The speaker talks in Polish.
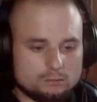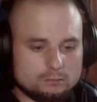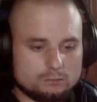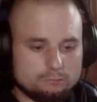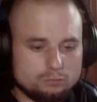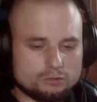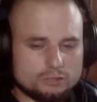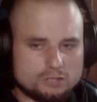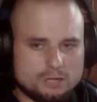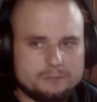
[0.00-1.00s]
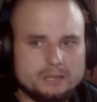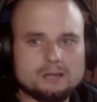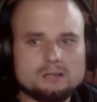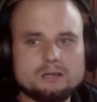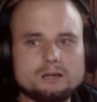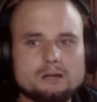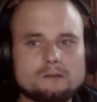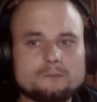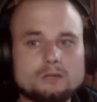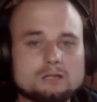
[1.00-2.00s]
Budzę się pięknie,
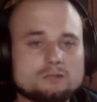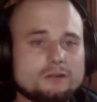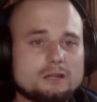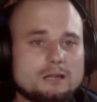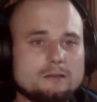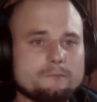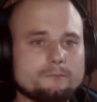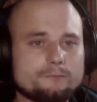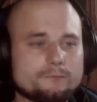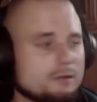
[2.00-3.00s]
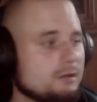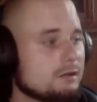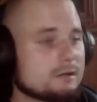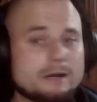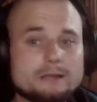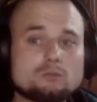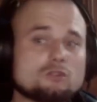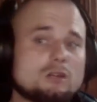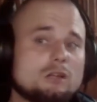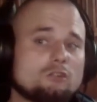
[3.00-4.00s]
jak zwykle. Kajtuś
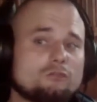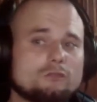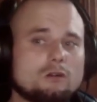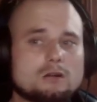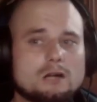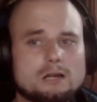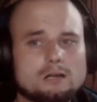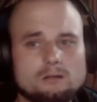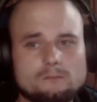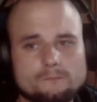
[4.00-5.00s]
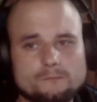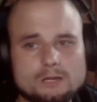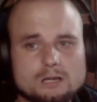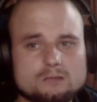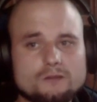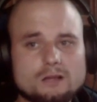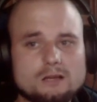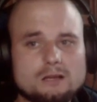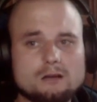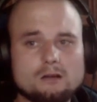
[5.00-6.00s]
leży w nogach, jak zwykle
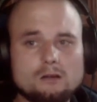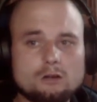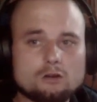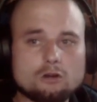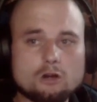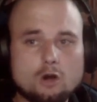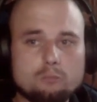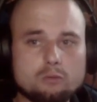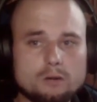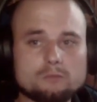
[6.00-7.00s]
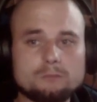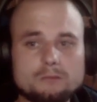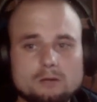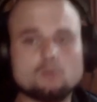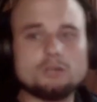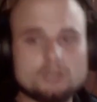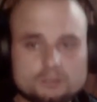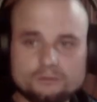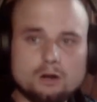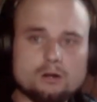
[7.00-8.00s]
go kopłem, to mnie ugryzł w
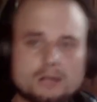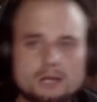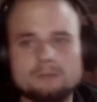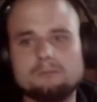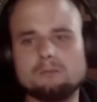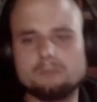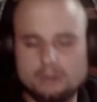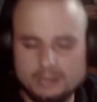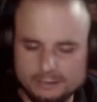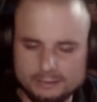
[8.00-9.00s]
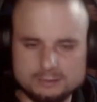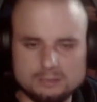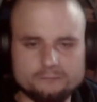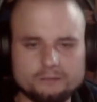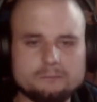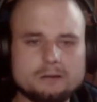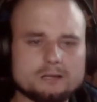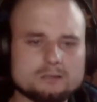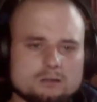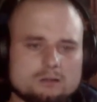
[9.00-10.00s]
nogę, bo on był agresywny
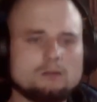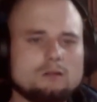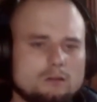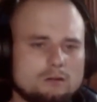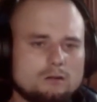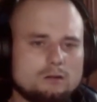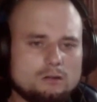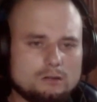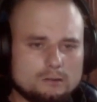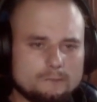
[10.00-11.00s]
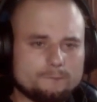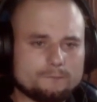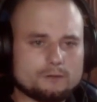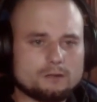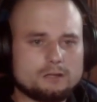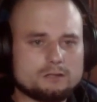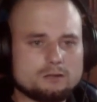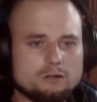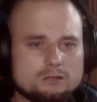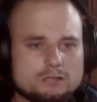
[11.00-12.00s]
bardzo. Gryz
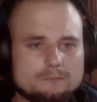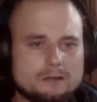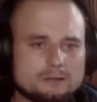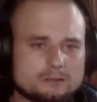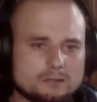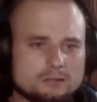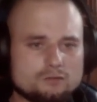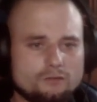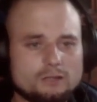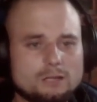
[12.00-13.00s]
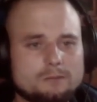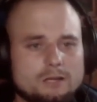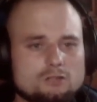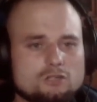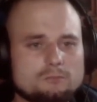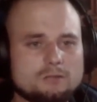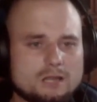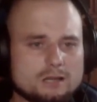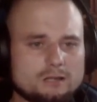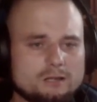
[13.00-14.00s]
ojca, matka, świętej pamięci mnie
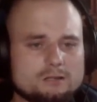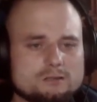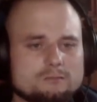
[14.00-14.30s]
gryz.